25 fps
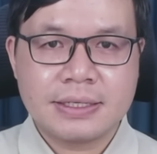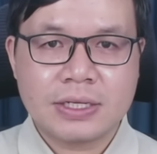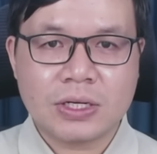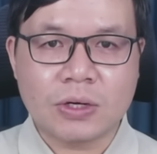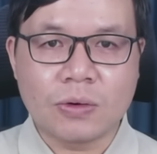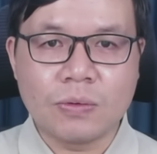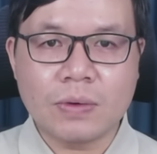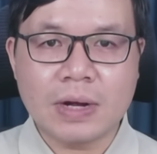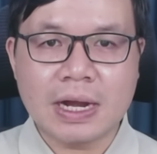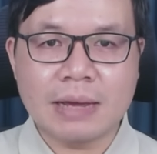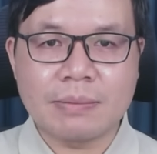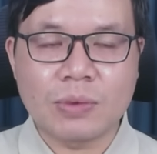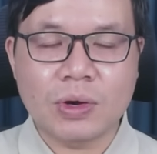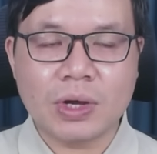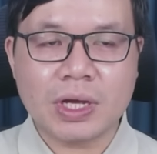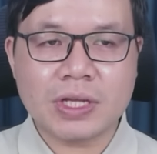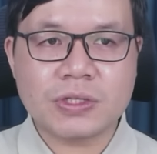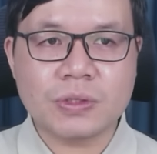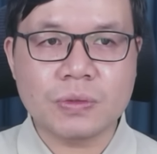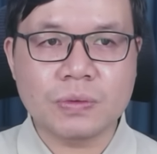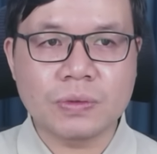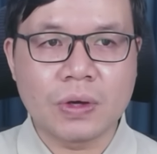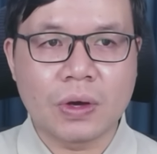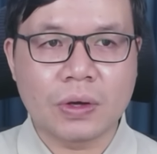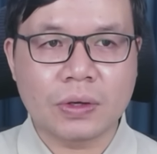cũng là một cái
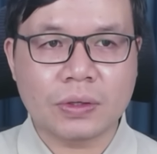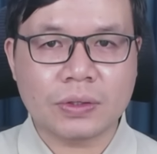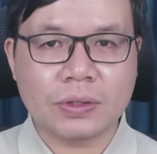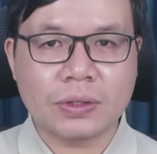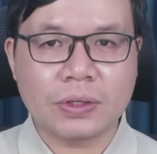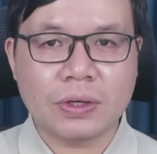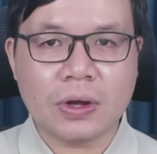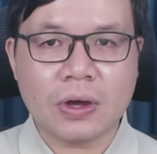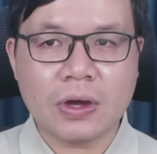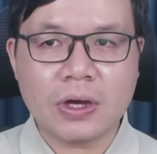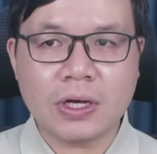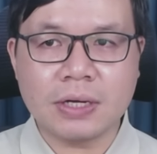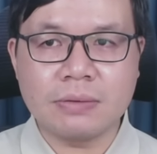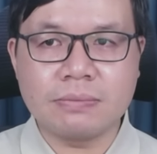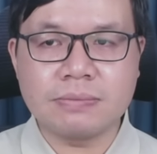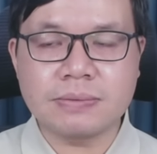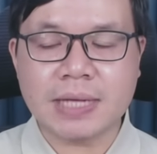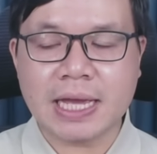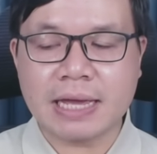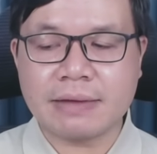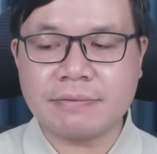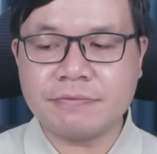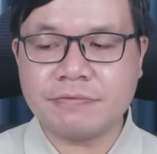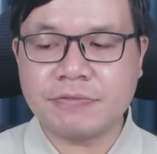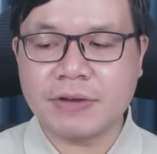xung đột nó không
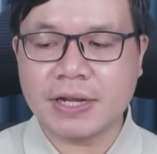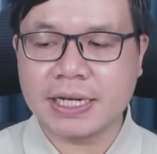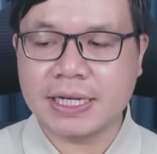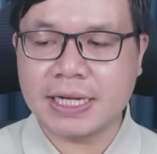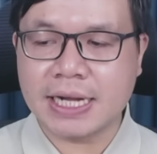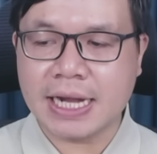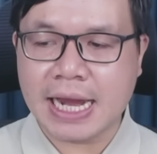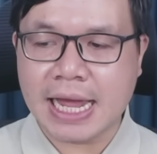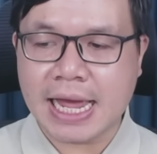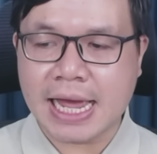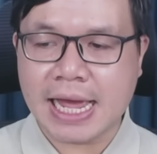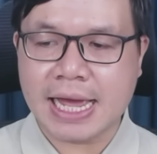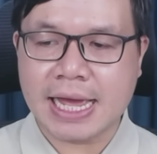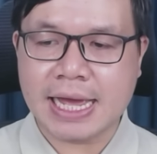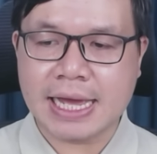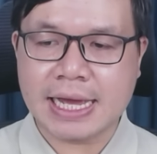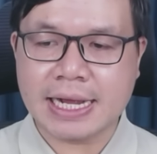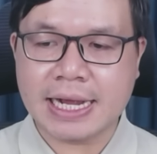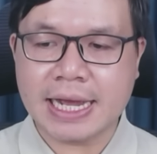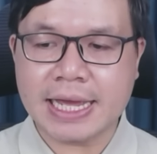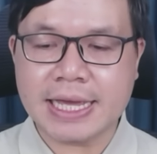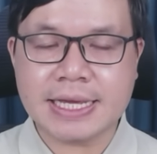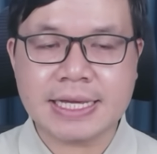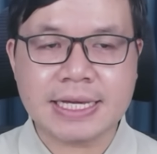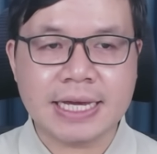kém phần là
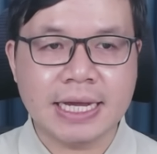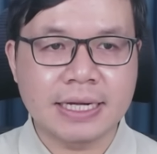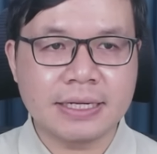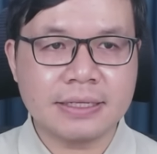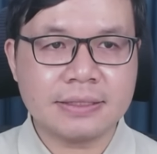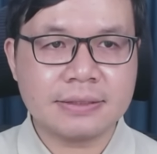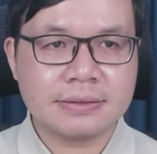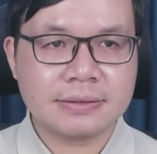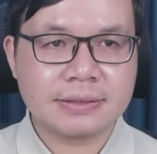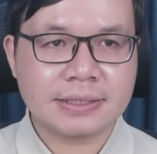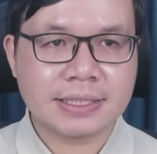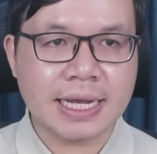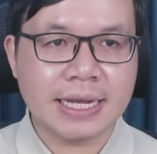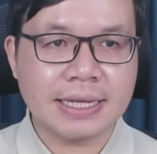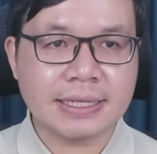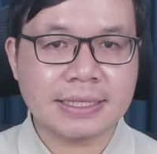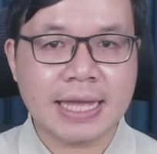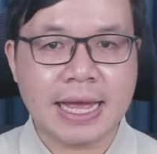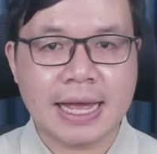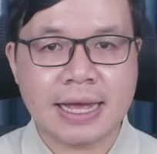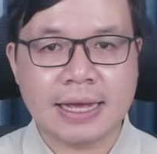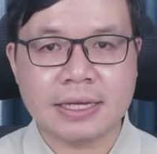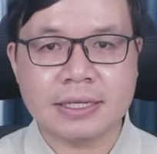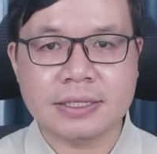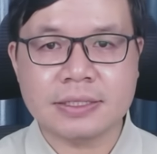gây cấn căng
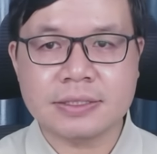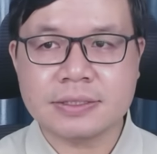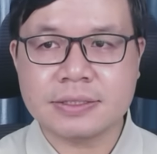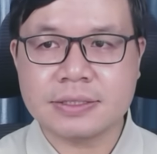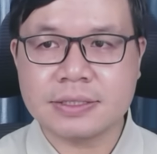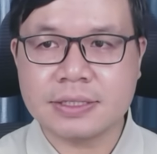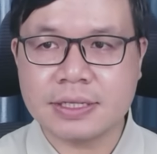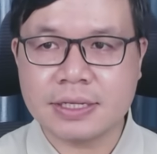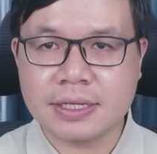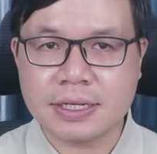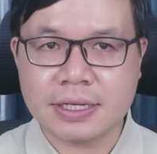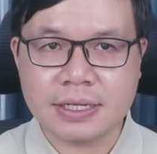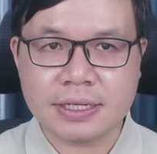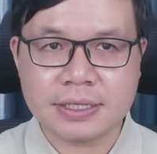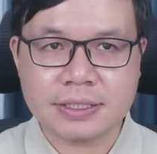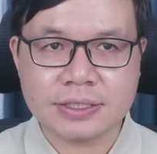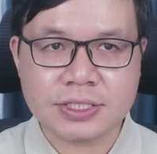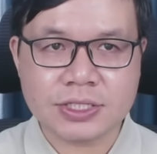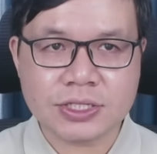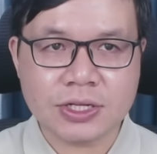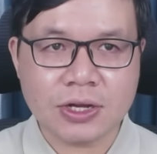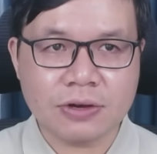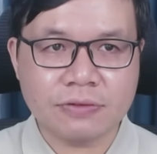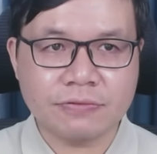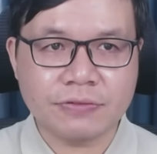thẳng uh,
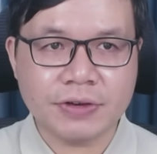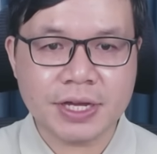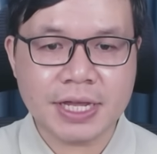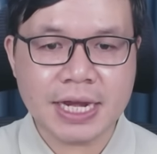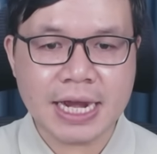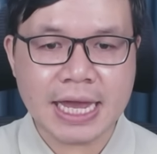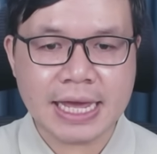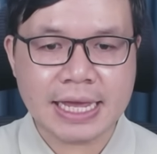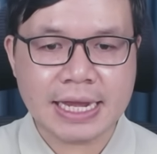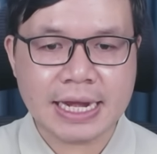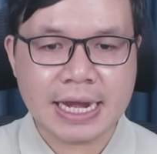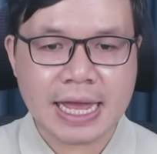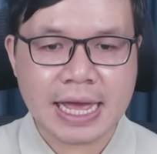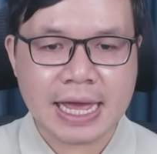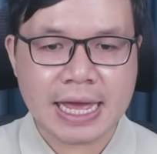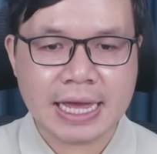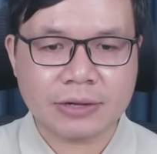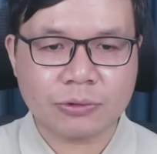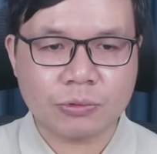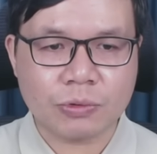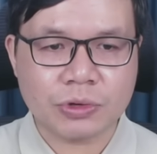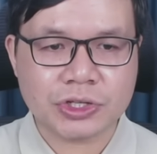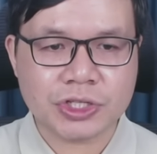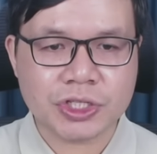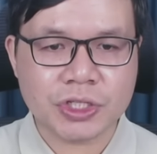so với lại là
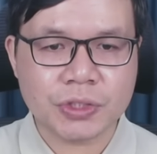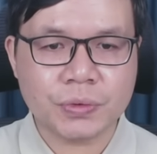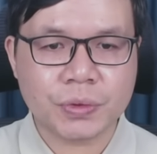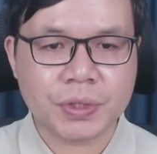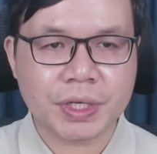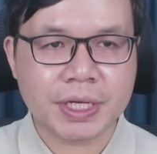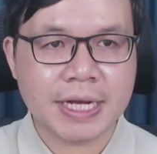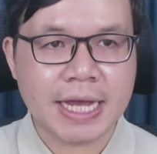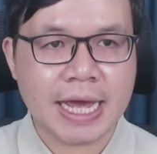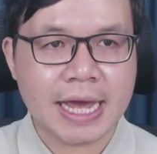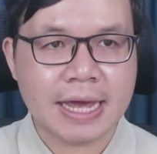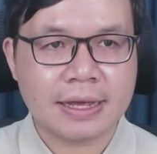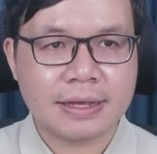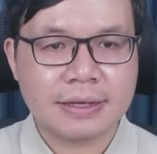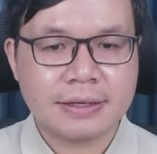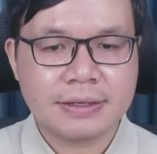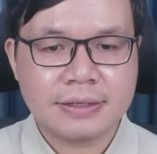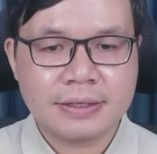cuộc chiến Ukraine.